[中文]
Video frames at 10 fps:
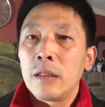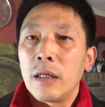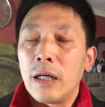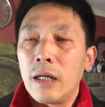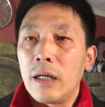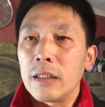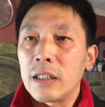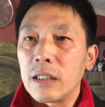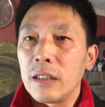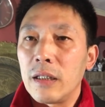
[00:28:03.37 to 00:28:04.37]
呃，
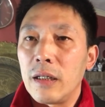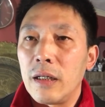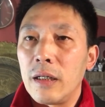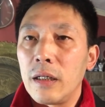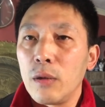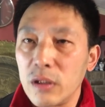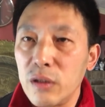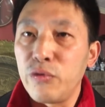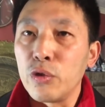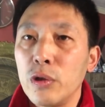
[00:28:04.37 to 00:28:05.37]
这个罗
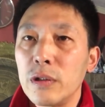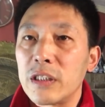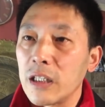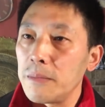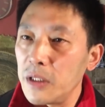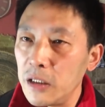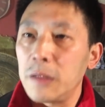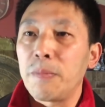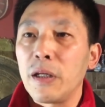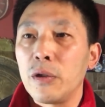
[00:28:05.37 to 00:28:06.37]
斯福这个名
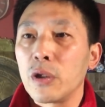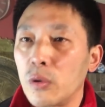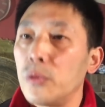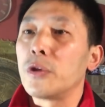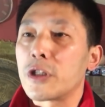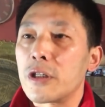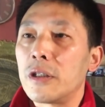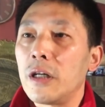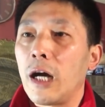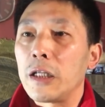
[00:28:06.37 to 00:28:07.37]
字背后的故事
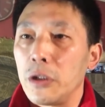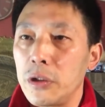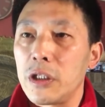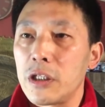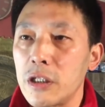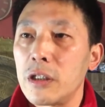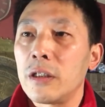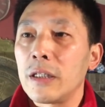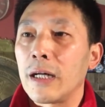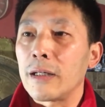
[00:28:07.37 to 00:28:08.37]
啊，尤其
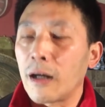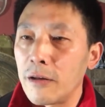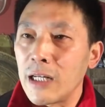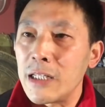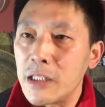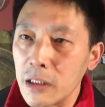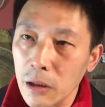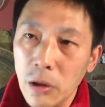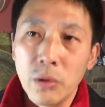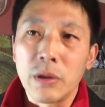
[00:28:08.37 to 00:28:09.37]
是啊二战之
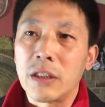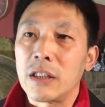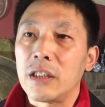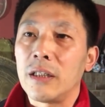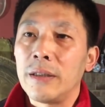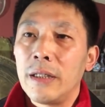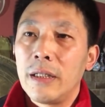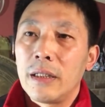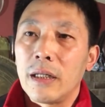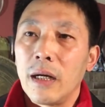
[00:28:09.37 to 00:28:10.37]
后的这些
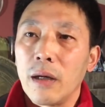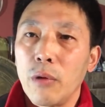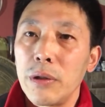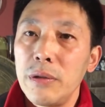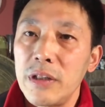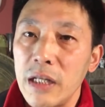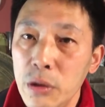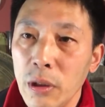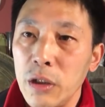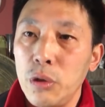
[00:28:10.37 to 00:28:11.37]
啊关于人
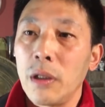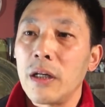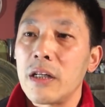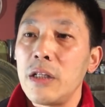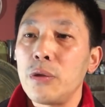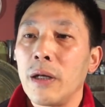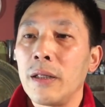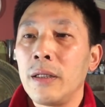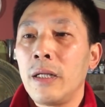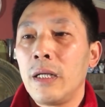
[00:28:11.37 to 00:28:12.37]
权确立人
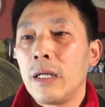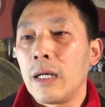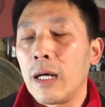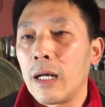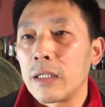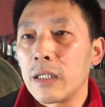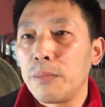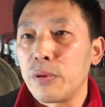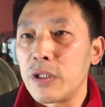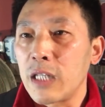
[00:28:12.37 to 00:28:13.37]
权啊这个
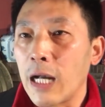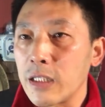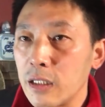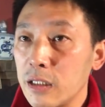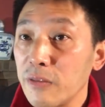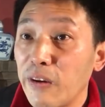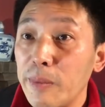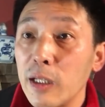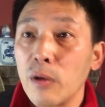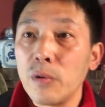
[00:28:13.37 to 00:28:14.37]
普世价值的这方
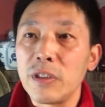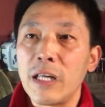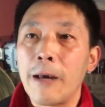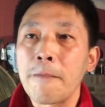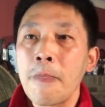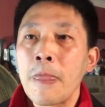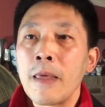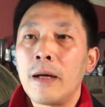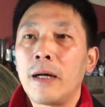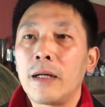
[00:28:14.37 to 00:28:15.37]
面的贡献
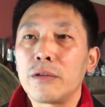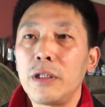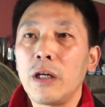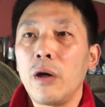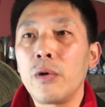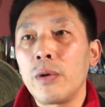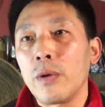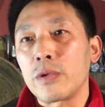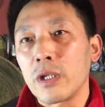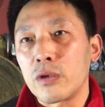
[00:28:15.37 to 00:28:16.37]
啊，所以
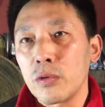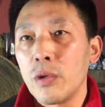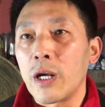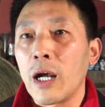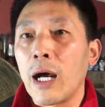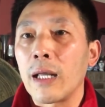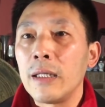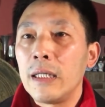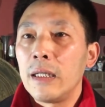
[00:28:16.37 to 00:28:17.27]
后这个中国人啊。